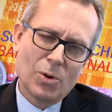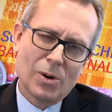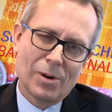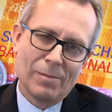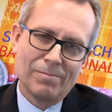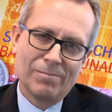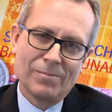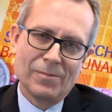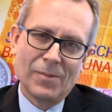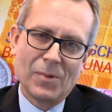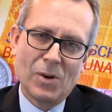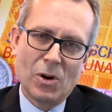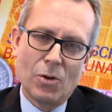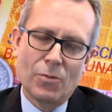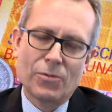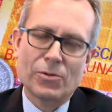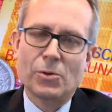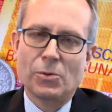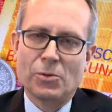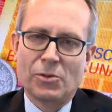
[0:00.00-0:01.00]
Há muitas
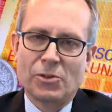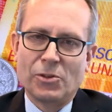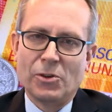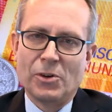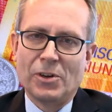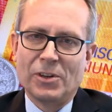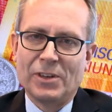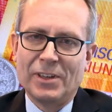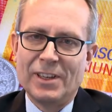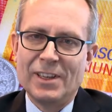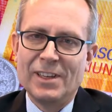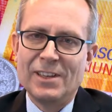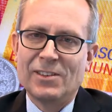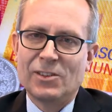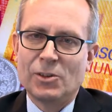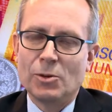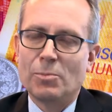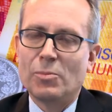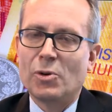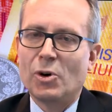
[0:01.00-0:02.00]
municipalidades
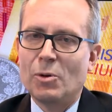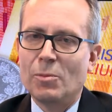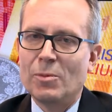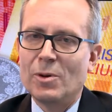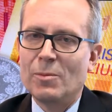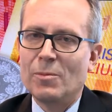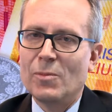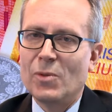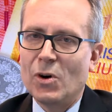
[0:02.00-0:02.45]
e regiões